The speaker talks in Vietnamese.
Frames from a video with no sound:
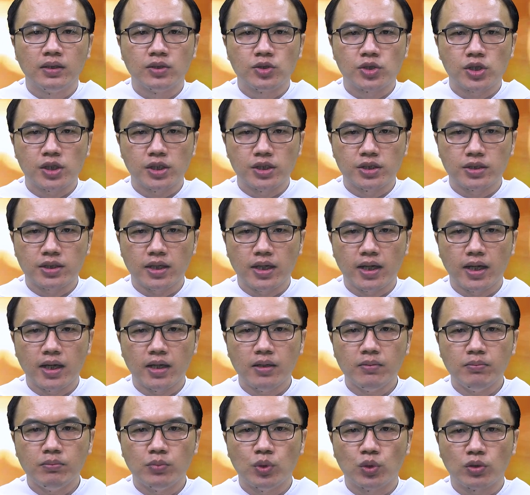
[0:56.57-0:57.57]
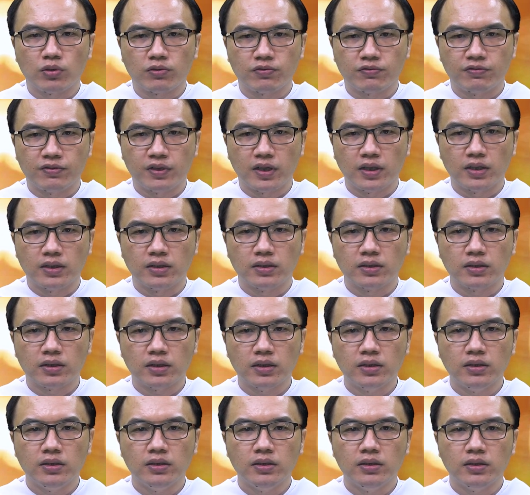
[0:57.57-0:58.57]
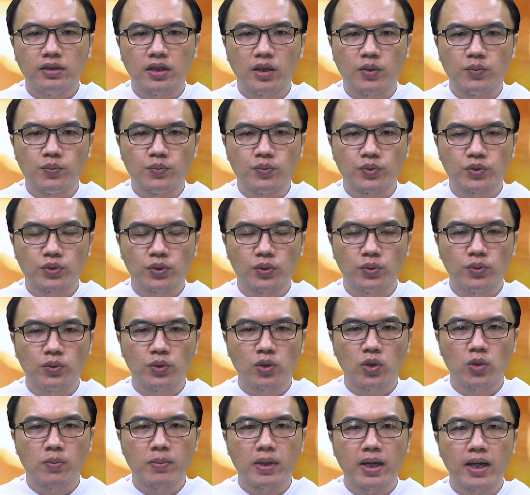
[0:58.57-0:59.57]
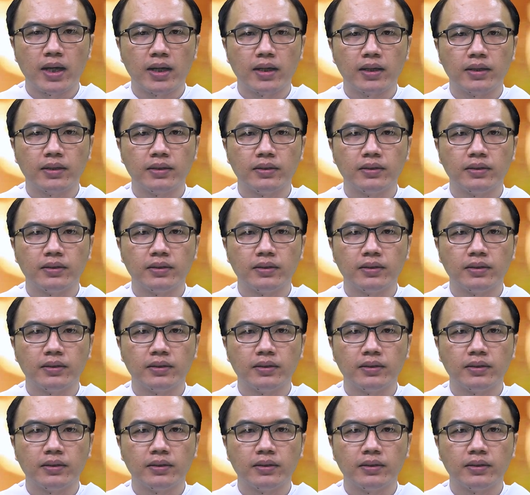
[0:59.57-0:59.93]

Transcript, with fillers: trị giá một phần tư đồng xu Roma.